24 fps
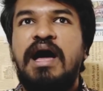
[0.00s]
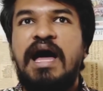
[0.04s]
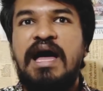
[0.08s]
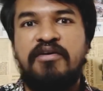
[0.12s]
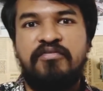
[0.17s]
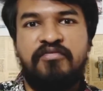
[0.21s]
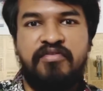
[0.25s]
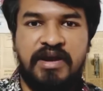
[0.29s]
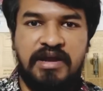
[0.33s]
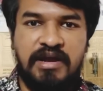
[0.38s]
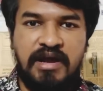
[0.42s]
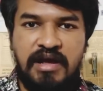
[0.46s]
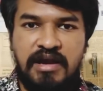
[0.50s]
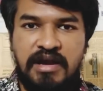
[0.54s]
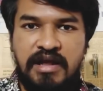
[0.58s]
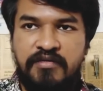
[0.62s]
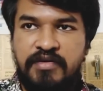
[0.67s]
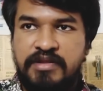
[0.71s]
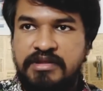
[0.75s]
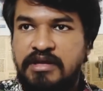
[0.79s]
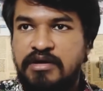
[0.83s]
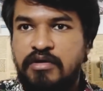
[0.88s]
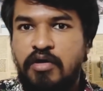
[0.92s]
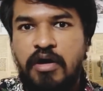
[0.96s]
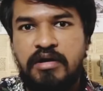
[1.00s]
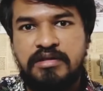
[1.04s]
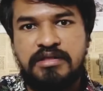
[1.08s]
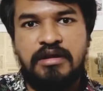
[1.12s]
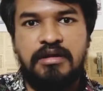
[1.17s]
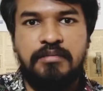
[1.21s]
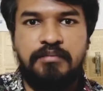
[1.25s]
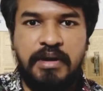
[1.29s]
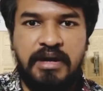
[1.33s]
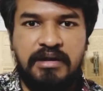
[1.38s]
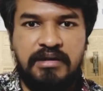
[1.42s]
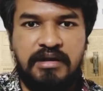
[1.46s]
ஆஃப்ரிக்காவில் வந்து
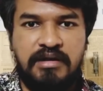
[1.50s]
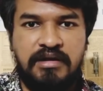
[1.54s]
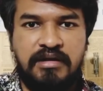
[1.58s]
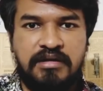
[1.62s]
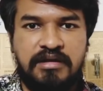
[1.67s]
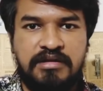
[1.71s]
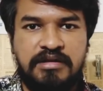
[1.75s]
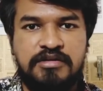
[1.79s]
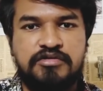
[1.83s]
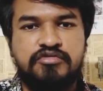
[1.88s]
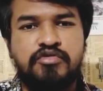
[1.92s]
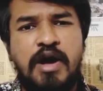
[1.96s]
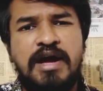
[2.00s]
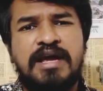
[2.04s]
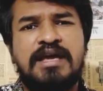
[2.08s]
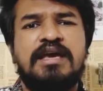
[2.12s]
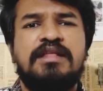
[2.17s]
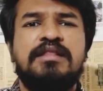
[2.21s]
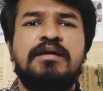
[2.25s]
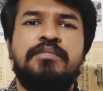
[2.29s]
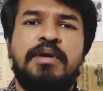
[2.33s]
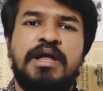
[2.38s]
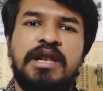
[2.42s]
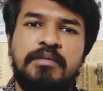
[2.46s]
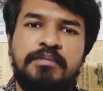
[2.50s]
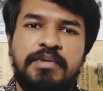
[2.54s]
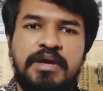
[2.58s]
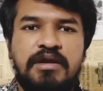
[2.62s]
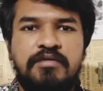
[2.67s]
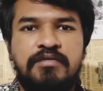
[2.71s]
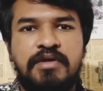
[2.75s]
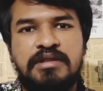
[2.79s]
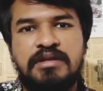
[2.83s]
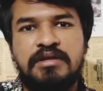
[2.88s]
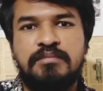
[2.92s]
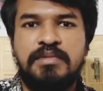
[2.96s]
நார்த்தன் பார்ட்டில் இருக்குது ஸோ அங்கேருந்து பல பேர்
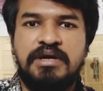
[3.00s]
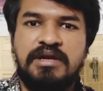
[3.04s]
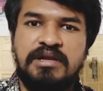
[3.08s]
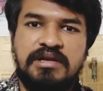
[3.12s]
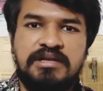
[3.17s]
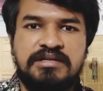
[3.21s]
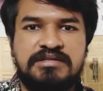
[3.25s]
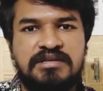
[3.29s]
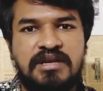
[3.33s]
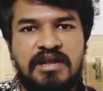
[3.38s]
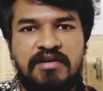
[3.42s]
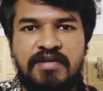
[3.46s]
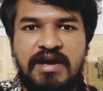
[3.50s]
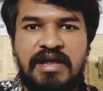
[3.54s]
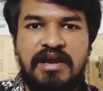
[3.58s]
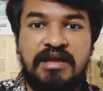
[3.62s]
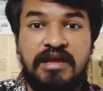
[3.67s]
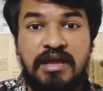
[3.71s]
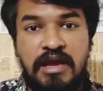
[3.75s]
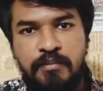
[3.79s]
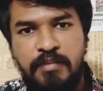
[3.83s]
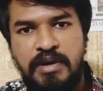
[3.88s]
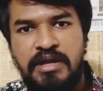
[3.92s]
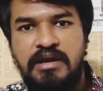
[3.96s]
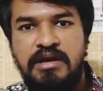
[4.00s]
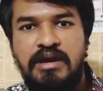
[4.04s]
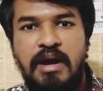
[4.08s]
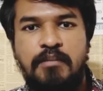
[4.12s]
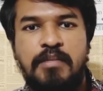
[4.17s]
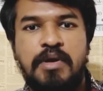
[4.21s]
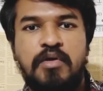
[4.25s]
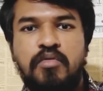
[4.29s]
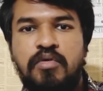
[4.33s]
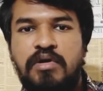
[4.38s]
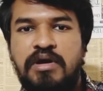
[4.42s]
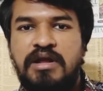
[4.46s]
வந்து மிடில் ஈஸ்ட்டில் வேலைக்கு எப்படி
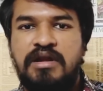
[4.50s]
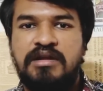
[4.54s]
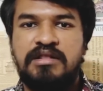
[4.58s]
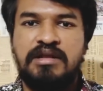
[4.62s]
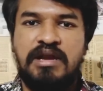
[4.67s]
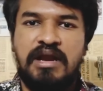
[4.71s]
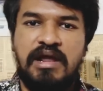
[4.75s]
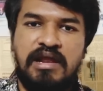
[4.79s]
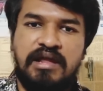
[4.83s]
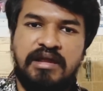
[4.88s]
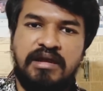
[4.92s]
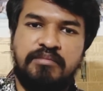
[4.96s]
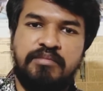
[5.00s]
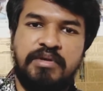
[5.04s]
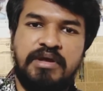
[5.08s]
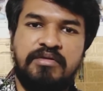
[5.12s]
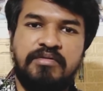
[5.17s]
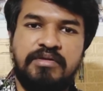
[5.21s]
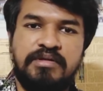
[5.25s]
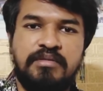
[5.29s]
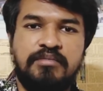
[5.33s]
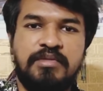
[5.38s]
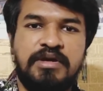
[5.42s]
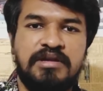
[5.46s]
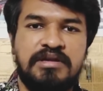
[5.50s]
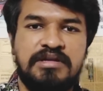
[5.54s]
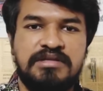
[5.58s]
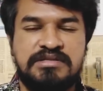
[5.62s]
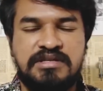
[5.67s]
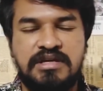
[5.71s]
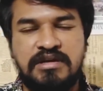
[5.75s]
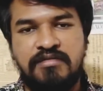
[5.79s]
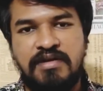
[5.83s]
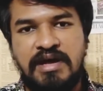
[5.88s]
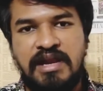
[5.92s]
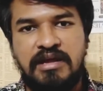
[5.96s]
நம்ம ஊர்லேருந்து நிறைய பேர் வந்து மிடில்
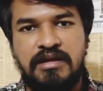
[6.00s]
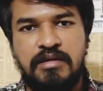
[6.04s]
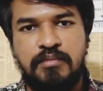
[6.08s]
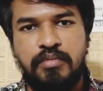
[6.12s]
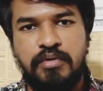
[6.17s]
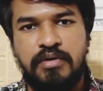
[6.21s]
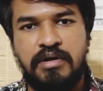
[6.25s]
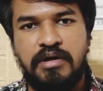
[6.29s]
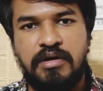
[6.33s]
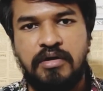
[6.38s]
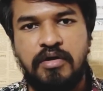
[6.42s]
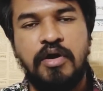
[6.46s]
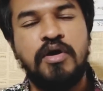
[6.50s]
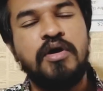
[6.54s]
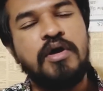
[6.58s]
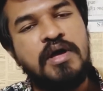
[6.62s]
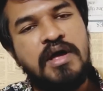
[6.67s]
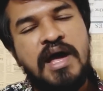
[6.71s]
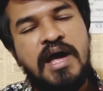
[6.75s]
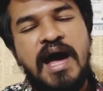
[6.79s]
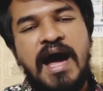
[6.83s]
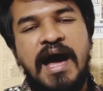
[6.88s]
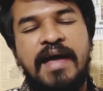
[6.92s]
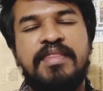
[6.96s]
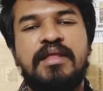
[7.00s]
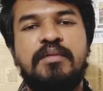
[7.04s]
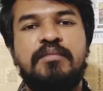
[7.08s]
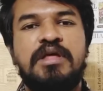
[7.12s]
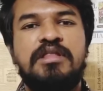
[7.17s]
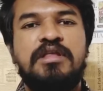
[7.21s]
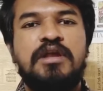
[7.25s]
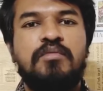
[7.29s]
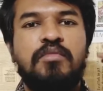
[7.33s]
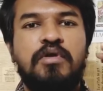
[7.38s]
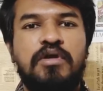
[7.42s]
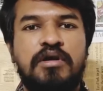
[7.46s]
ஈஸ்ட்டுக்கு வேலைக்கு போகிறாங்களோ அந்த
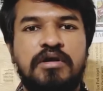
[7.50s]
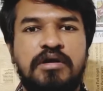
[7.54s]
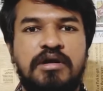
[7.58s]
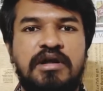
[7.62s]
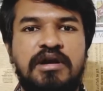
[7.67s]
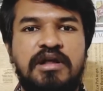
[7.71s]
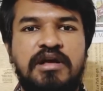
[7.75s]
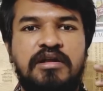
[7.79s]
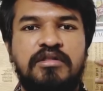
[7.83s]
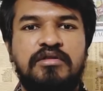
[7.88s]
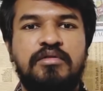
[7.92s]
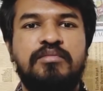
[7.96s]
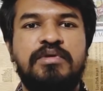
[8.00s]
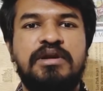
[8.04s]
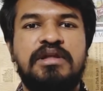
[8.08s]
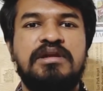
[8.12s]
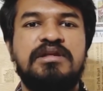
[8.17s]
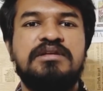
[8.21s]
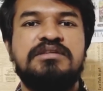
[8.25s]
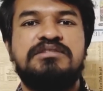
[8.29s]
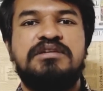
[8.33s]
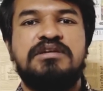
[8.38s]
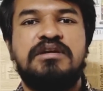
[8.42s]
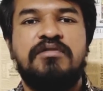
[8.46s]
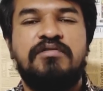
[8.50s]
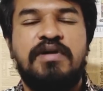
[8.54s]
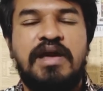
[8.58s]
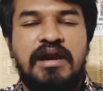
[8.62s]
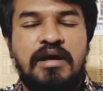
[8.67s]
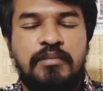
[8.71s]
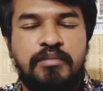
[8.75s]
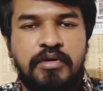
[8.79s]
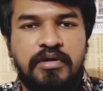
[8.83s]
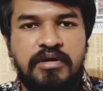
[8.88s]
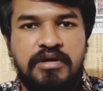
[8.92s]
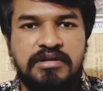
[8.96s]
மாதிரி மொரோக்காவிலேருந்தும் மிடில் ஈஸ்ட்டுக்கு வேலை
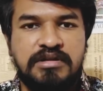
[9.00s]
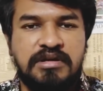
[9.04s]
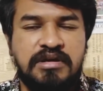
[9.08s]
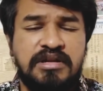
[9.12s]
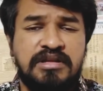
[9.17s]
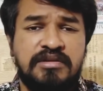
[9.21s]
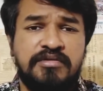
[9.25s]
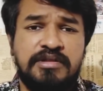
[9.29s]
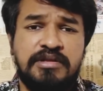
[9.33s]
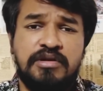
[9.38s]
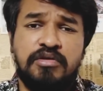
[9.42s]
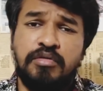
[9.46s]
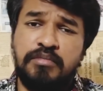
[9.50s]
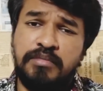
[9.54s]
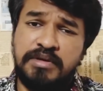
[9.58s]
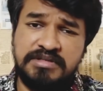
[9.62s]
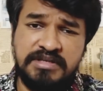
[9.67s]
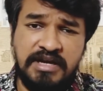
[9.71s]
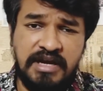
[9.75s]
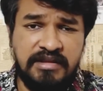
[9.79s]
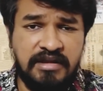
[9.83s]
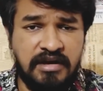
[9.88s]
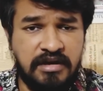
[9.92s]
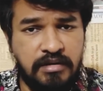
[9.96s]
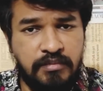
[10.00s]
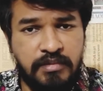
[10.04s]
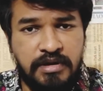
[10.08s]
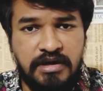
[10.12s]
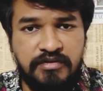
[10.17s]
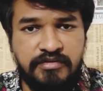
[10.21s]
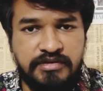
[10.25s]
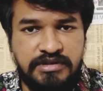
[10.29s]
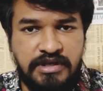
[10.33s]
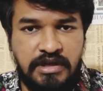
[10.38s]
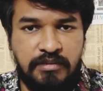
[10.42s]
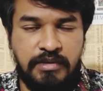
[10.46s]
போகிறதுங்கிறது வந்து ரொம்ப சாதாரணமான
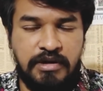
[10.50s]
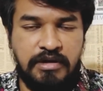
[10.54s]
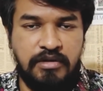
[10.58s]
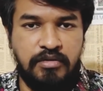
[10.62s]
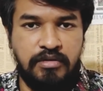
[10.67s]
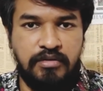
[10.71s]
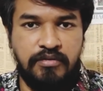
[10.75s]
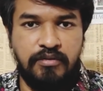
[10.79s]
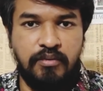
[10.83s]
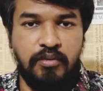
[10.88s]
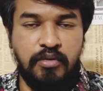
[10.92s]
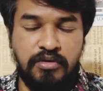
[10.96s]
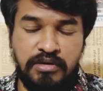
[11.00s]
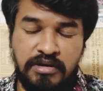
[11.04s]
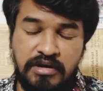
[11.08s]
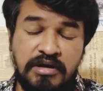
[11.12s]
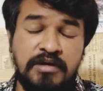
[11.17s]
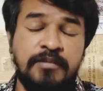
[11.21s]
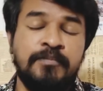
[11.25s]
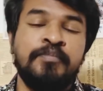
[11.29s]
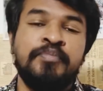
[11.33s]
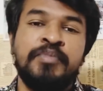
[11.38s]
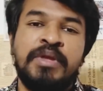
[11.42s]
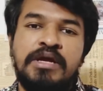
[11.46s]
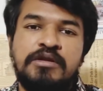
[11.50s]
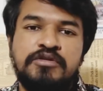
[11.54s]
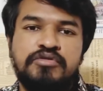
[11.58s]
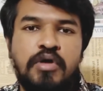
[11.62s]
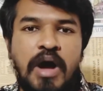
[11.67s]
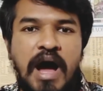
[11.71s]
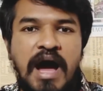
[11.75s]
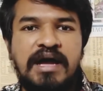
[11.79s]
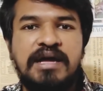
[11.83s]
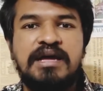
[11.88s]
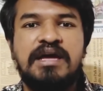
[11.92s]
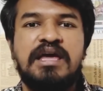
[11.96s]
விஷயமான ஒரு உண்டு ஸோ
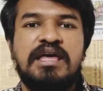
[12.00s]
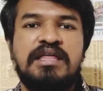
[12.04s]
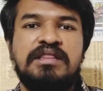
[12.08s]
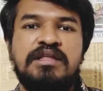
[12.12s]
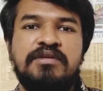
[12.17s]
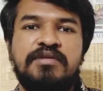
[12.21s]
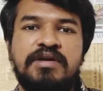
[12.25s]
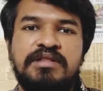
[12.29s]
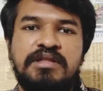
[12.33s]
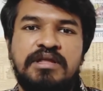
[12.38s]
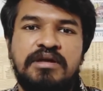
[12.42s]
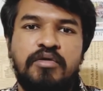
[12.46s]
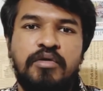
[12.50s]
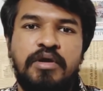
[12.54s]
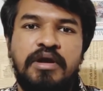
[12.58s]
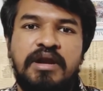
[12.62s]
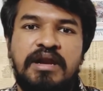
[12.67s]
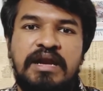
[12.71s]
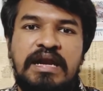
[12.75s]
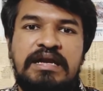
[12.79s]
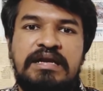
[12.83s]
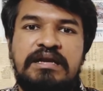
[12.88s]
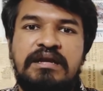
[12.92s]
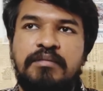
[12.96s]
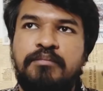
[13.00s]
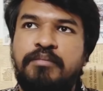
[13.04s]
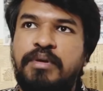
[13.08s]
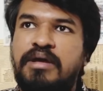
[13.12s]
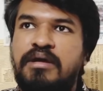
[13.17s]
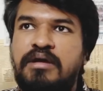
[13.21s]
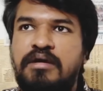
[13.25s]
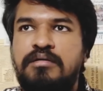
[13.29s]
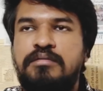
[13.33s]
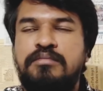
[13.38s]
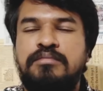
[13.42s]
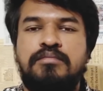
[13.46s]
அங்கேருந்து வந்து ஒரு ரெண்டு
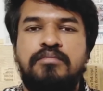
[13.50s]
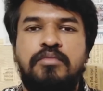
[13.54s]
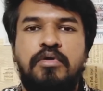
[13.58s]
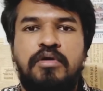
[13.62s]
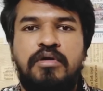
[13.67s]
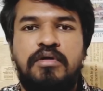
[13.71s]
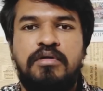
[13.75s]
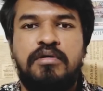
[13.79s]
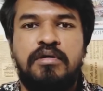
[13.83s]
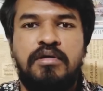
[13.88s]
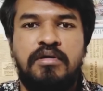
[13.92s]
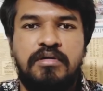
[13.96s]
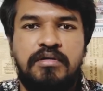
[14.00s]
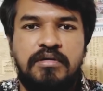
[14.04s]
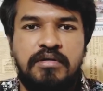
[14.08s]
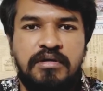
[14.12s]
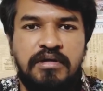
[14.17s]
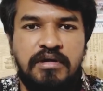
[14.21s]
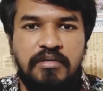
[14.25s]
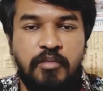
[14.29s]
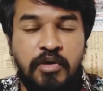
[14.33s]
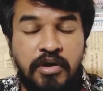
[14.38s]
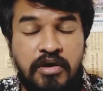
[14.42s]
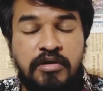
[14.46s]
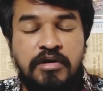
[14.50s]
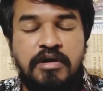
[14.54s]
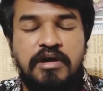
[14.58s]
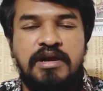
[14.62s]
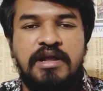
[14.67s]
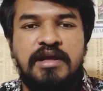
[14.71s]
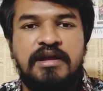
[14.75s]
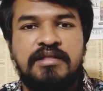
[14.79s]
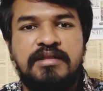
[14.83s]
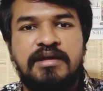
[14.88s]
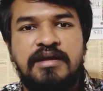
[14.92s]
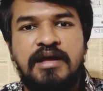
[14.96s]
பேர் மொரோக்கோவுக்கு
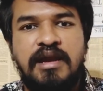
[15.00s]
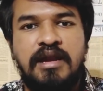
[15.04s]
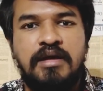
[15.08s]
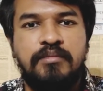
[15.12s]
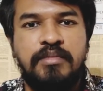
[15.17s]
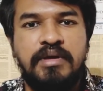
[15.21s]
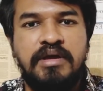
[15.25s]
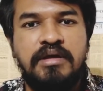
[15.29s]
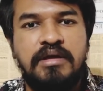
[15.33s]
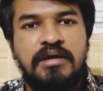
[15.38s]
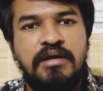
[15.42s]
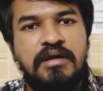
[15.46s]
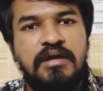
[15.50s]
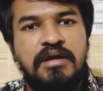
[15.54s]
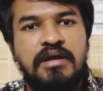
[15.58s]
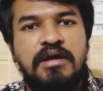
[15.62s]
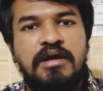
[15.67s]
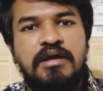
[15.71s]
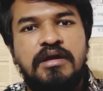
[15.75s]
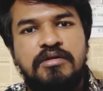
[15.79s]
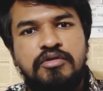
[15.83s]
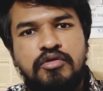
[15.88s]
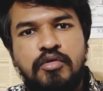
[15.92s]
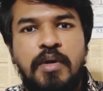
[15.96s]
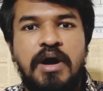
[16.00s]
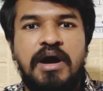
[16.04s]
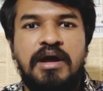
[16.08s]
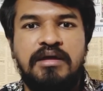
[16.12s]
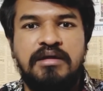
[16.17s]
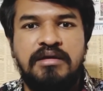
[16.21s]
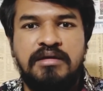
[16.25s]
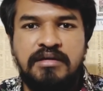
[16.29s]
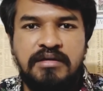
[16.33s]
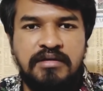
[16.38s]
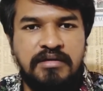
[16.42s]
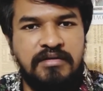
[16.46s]
மொரோக்காவிலேருந்து கிளம்பி துபாய்
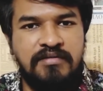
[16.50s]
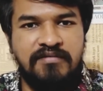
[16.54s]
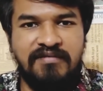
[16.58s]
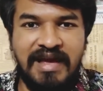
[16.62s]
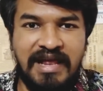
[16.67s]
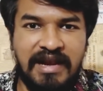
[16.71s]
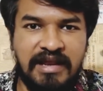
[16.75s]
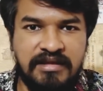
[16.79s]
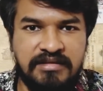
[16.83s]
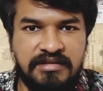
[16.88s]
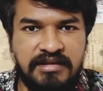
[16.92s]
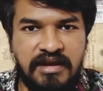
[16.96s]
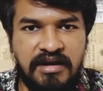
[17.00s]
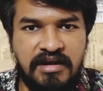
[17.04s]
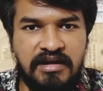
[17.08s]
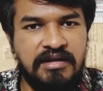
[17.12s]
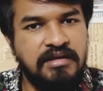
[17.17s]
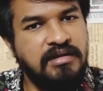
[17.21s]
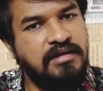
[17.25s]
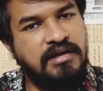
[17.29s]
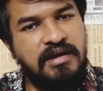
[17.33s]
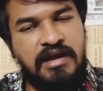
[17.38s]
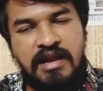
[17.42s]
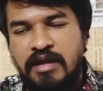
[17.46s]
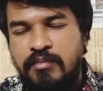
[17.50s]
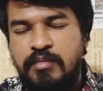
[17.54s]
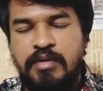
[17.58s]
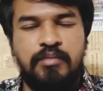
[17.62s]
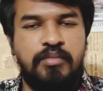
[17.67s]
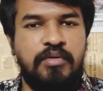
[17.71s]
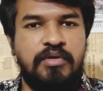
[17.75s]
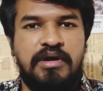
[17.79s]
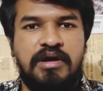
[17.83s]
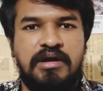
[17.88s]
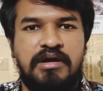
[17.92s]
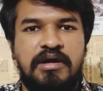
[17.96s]
வேலை தேடி கிளம்பி
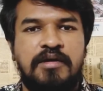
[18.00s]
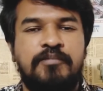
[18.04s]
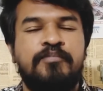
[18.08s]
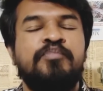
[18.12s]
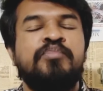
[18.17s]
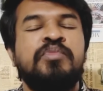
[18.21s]
போகிறாங்க